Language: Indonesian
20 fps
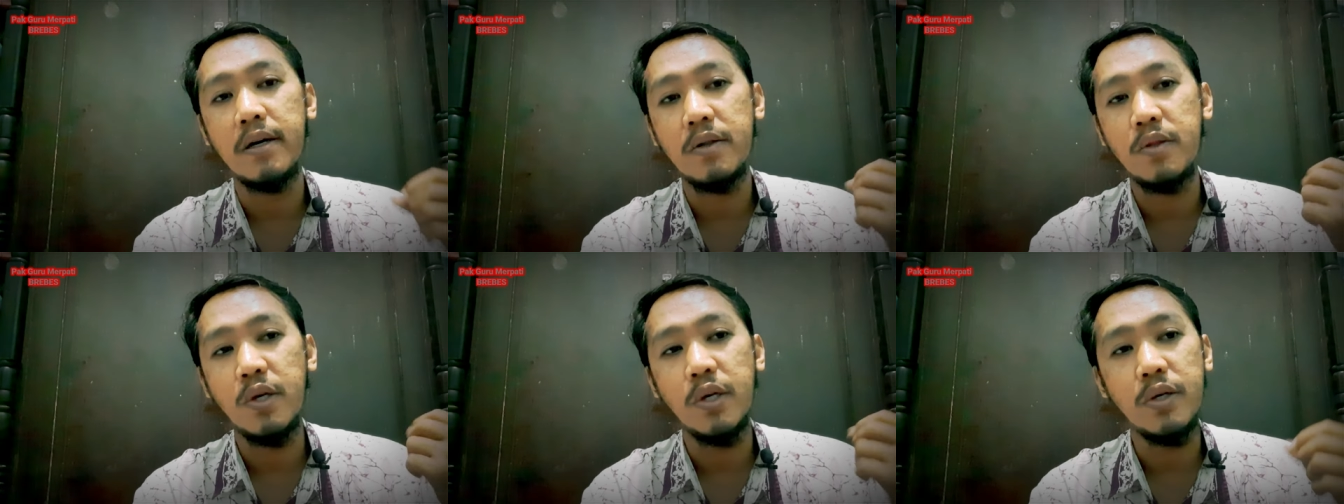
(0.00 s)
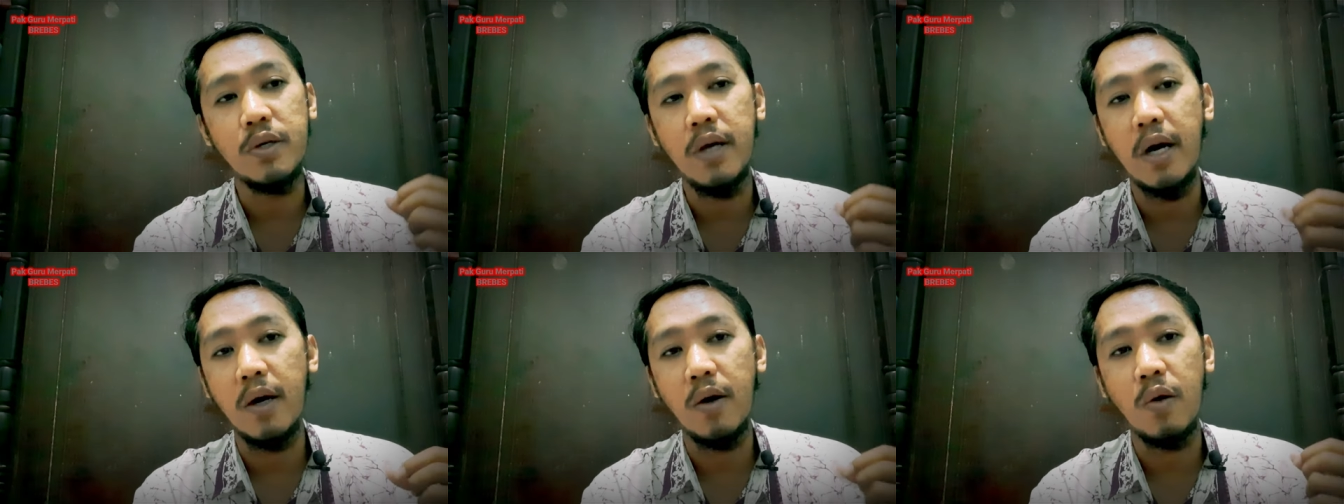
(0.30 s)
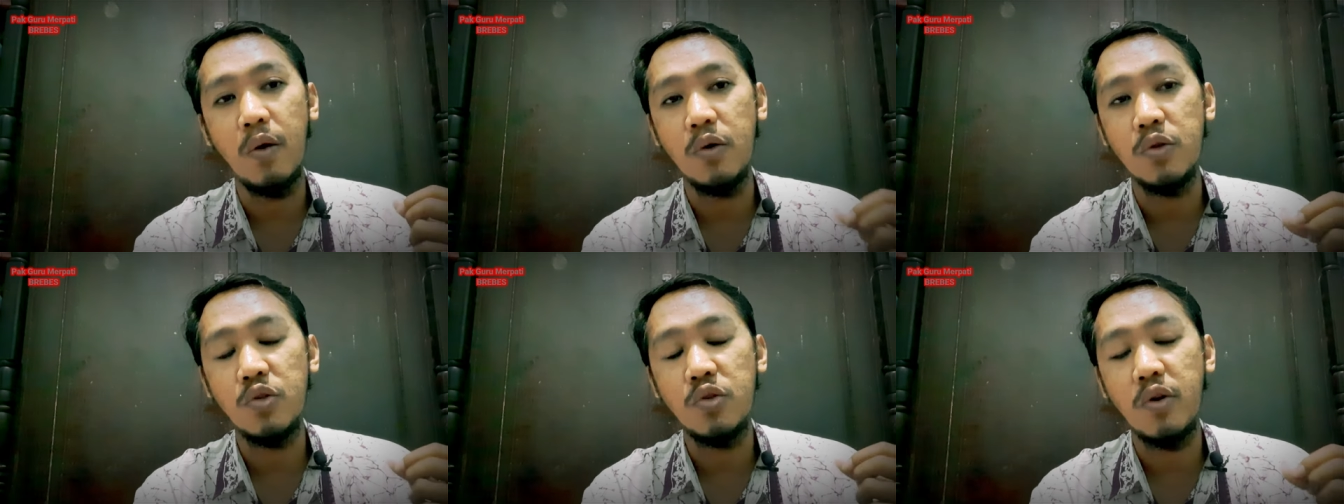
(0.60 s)
tidak
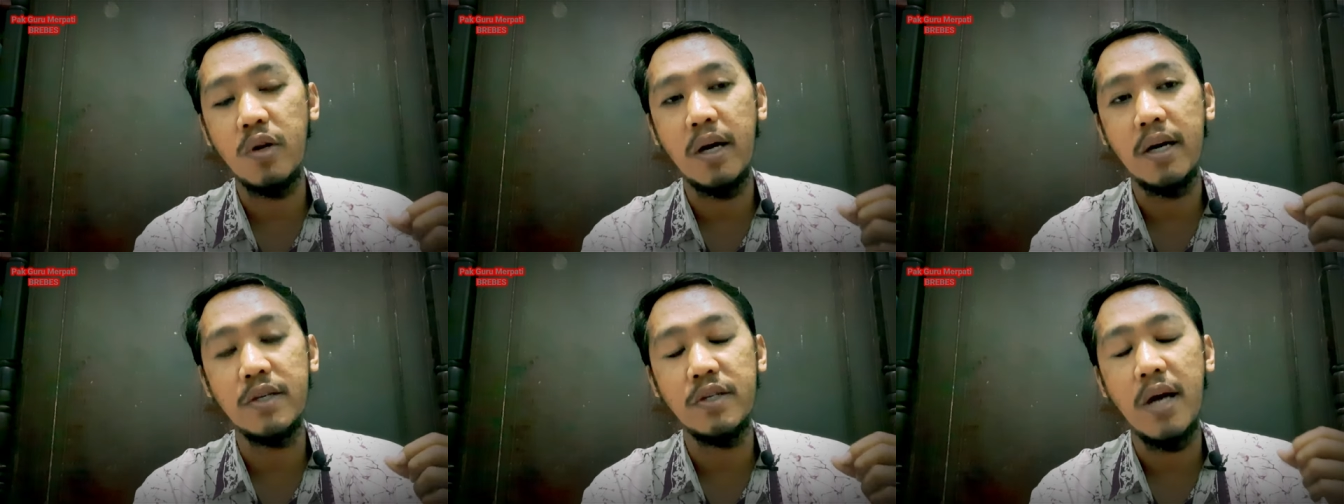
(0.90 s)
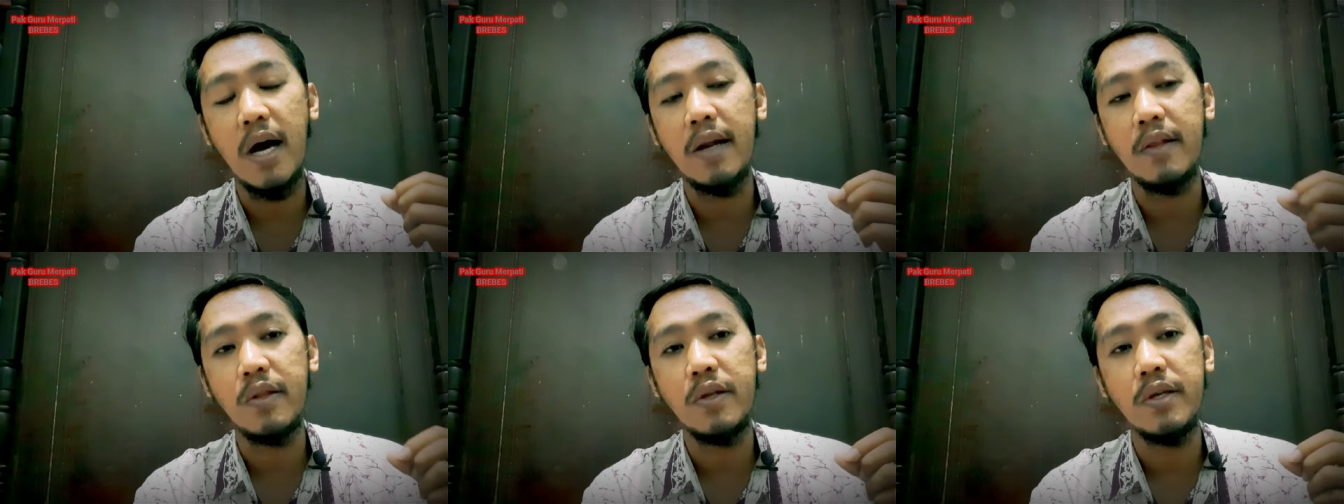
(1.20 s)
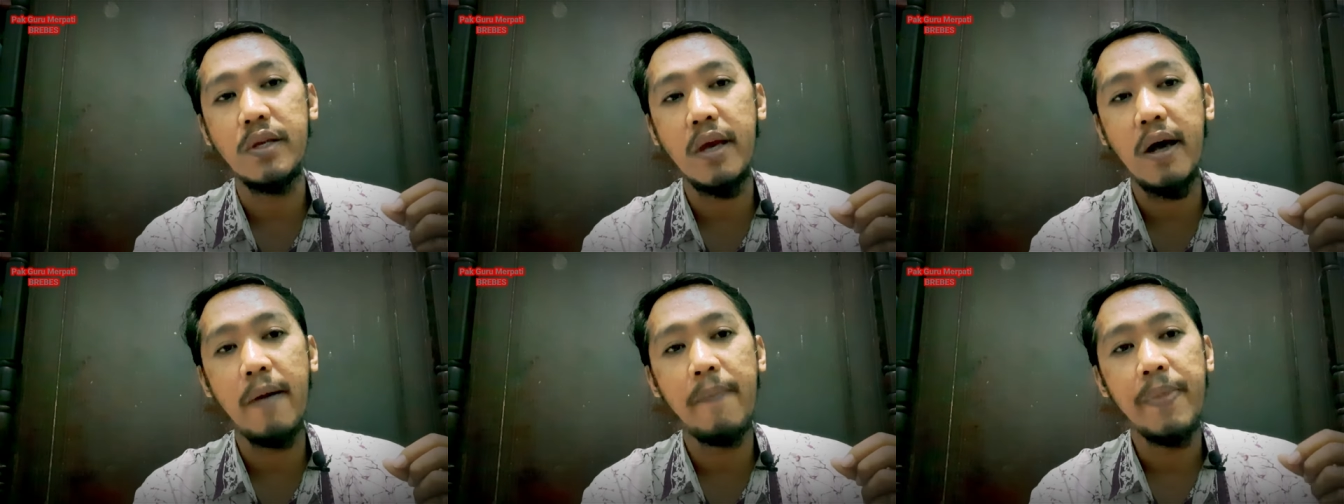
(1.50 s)
ngelosor ya guys
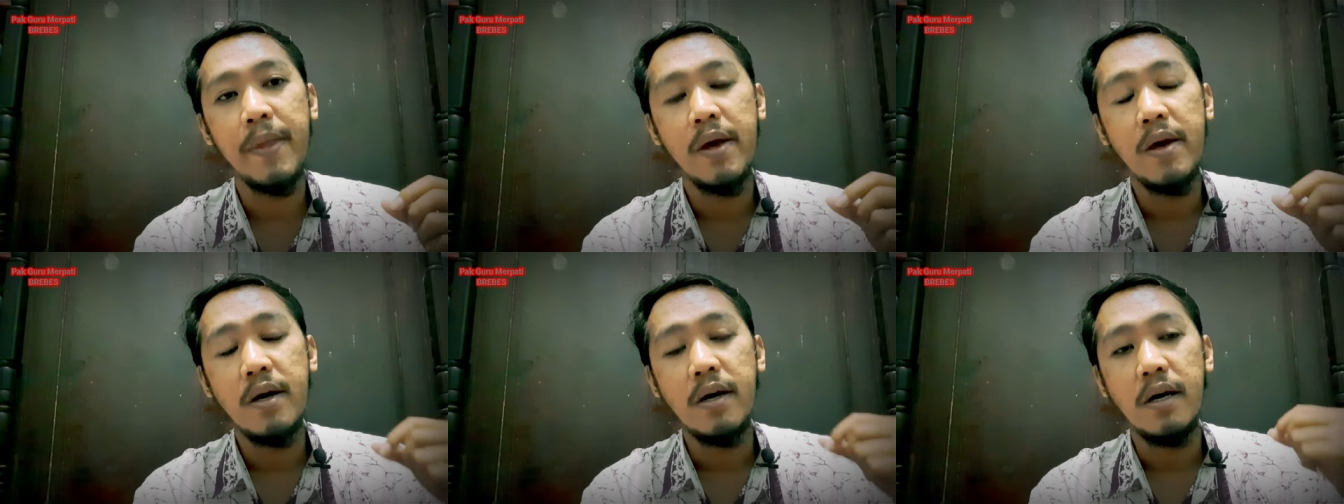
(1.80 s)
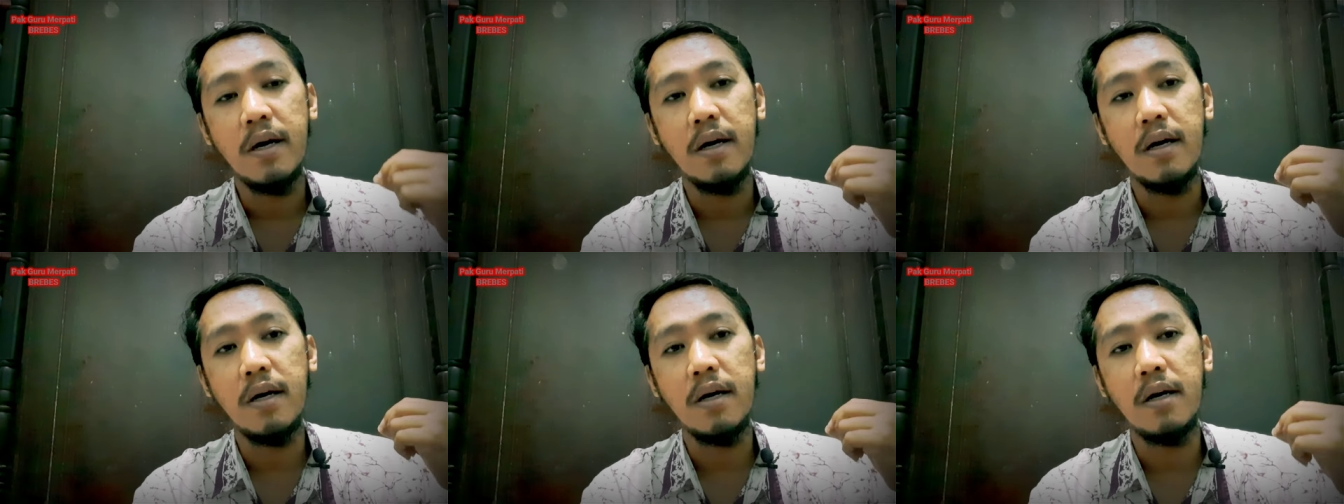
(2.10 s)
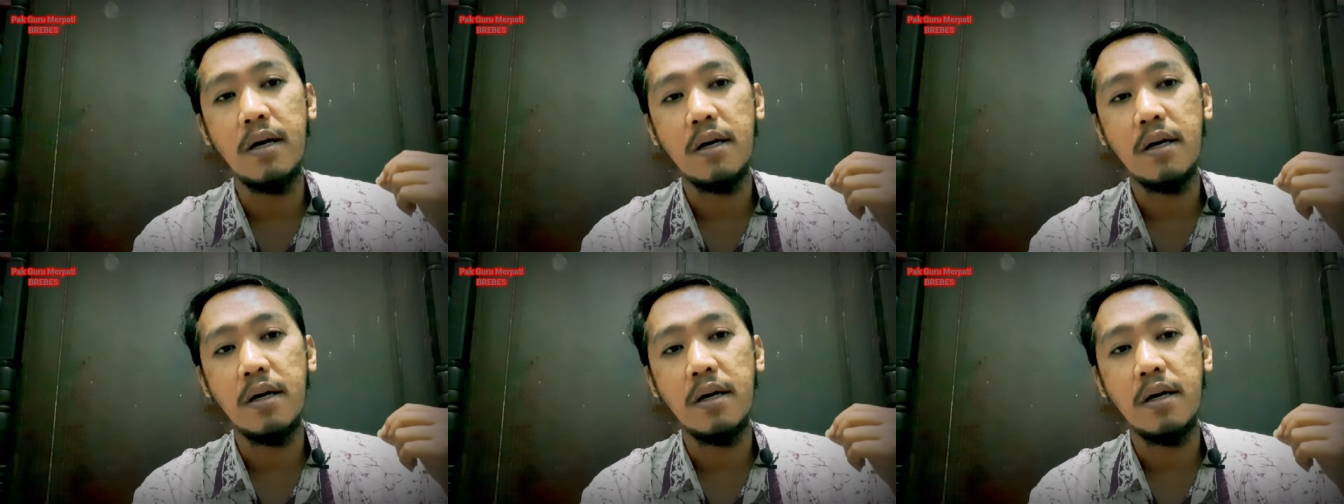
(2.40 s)
artinya e,